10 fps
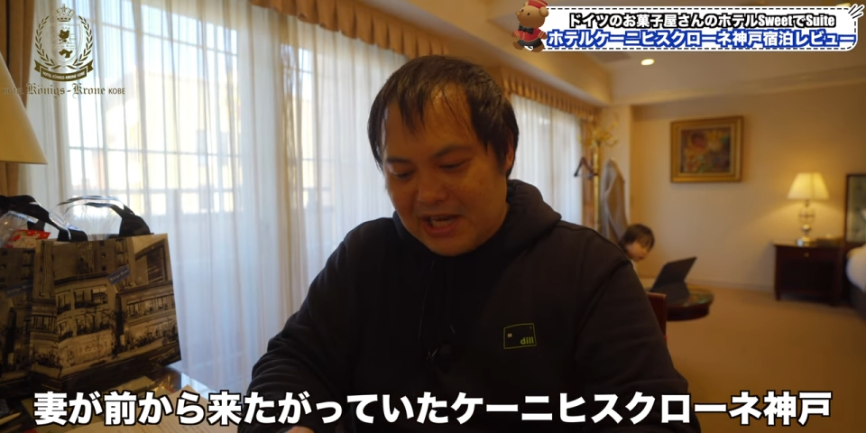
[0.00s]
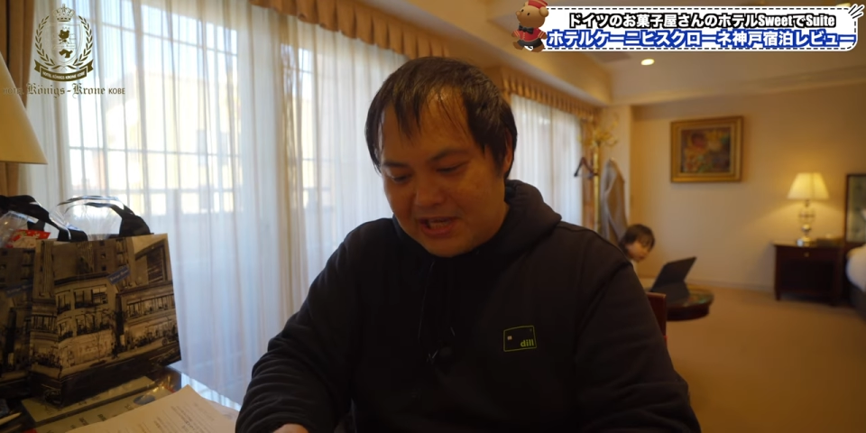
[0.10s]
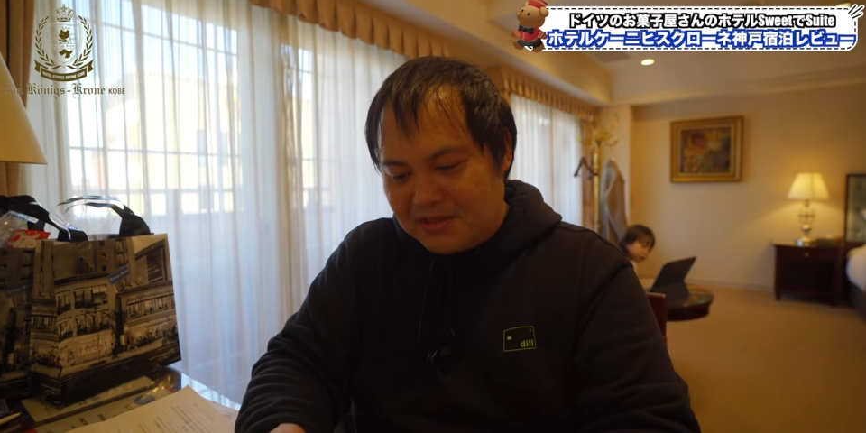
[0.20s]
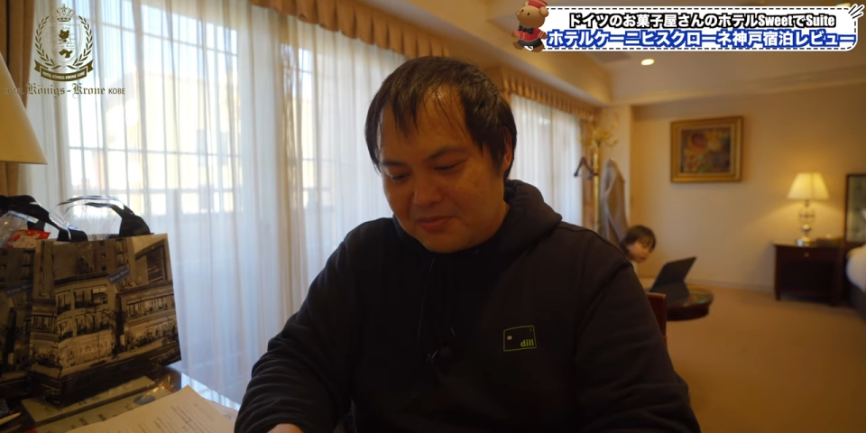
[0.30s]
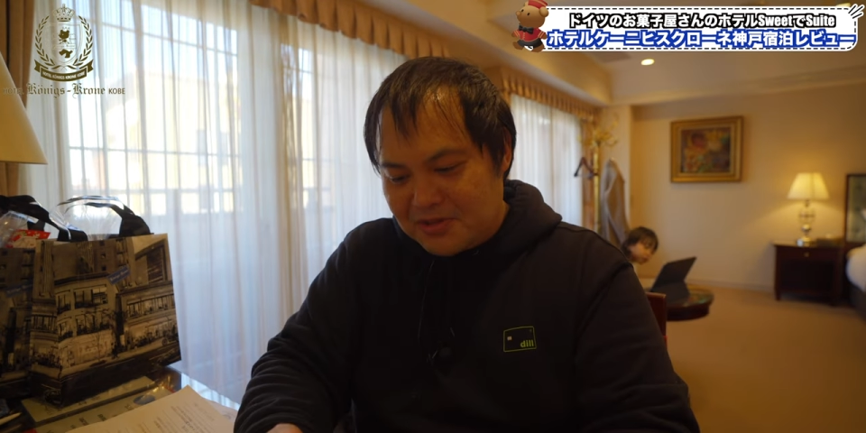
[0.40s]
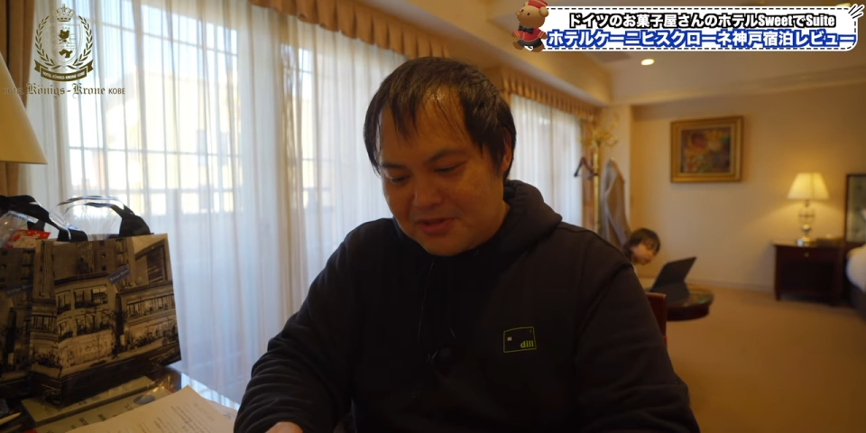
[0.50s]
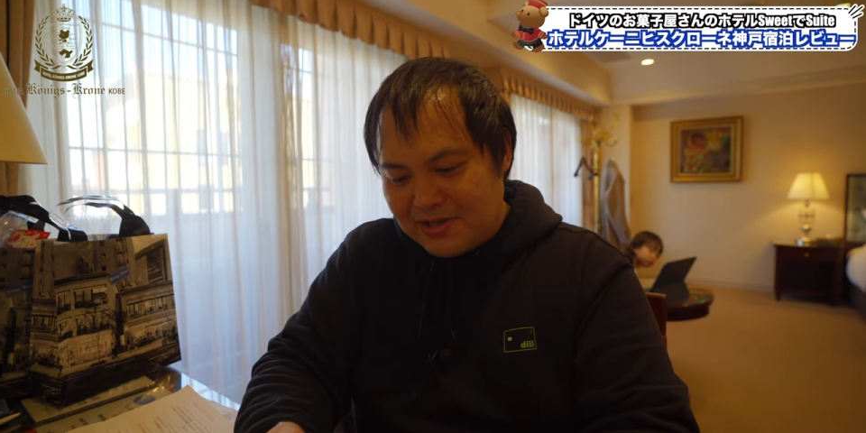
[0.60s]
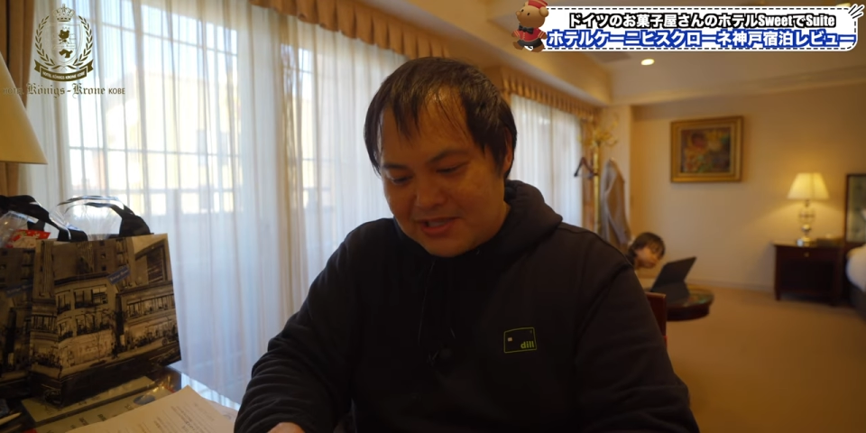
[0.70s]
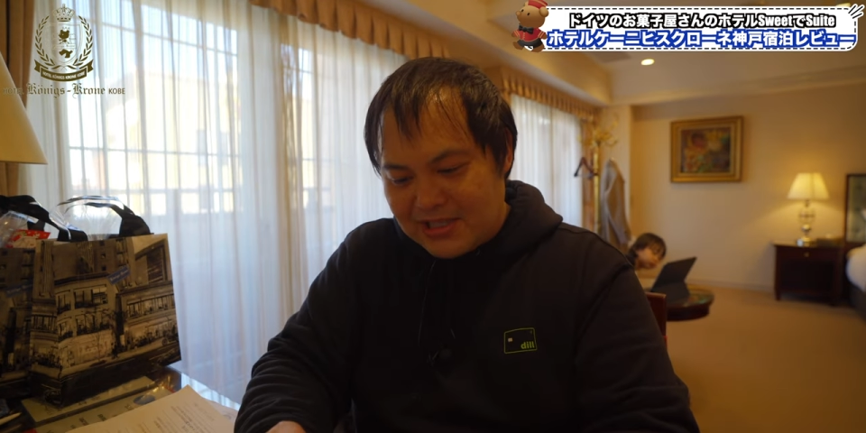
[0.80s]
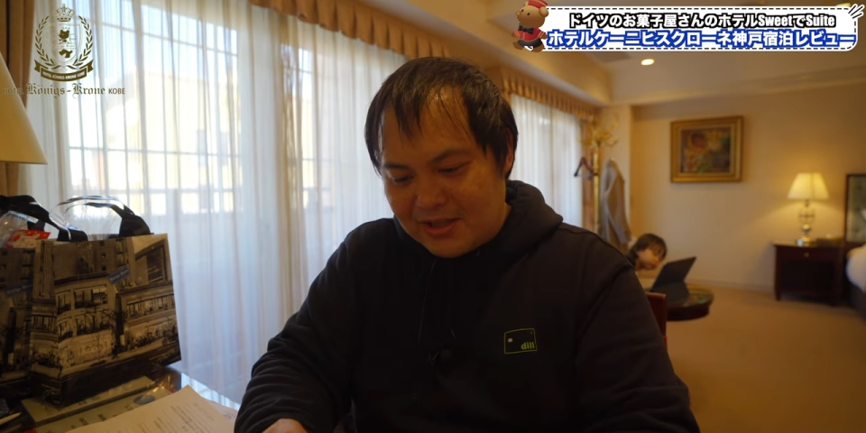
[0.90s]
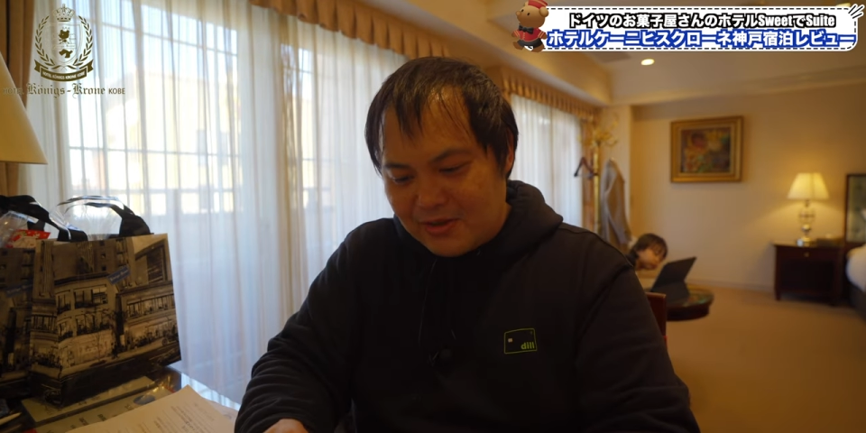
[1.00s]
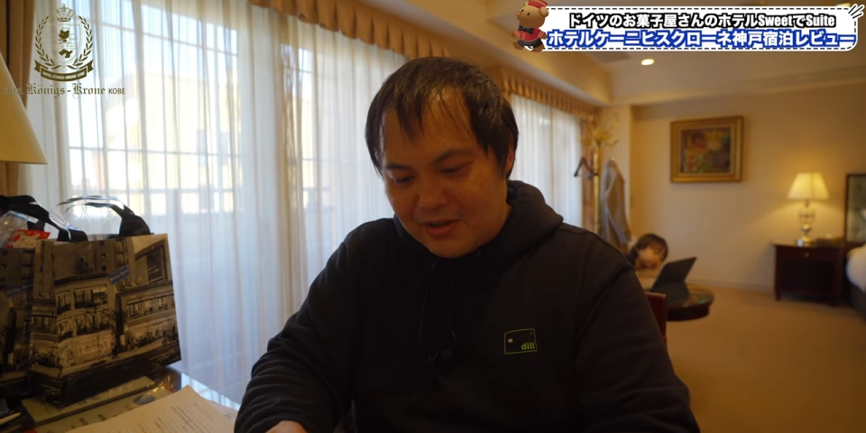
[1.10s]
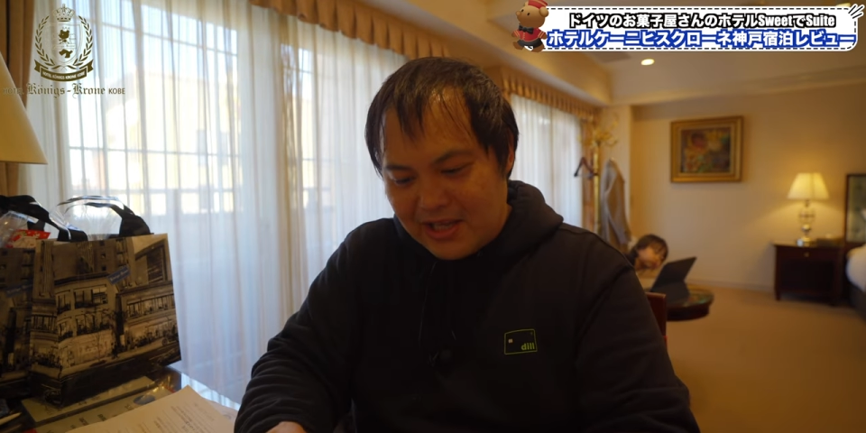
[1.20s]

はい。もう熊さんの